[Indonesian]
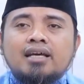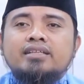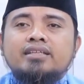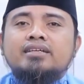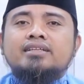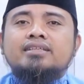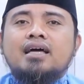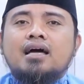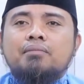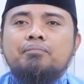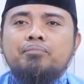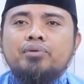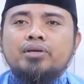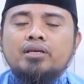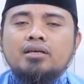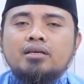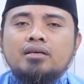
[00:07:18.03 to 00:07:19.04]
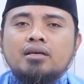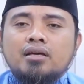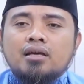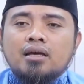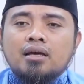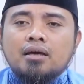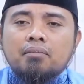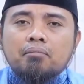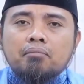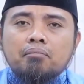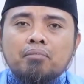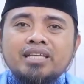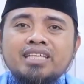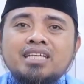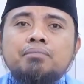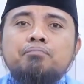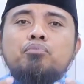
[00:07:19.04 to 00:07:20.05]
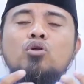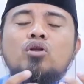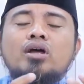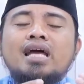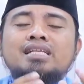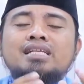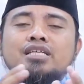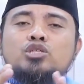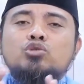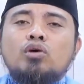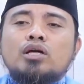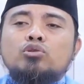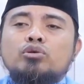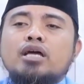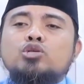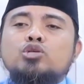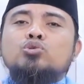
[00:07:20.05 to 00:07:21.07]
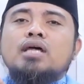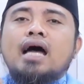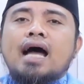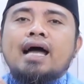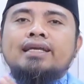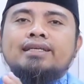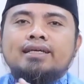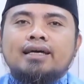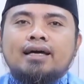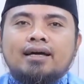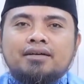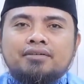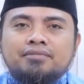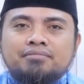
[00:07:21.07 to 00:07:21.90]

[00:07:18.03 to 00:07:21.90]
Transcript: Tetapi menyimpulkan sesuatu yang sudah ada.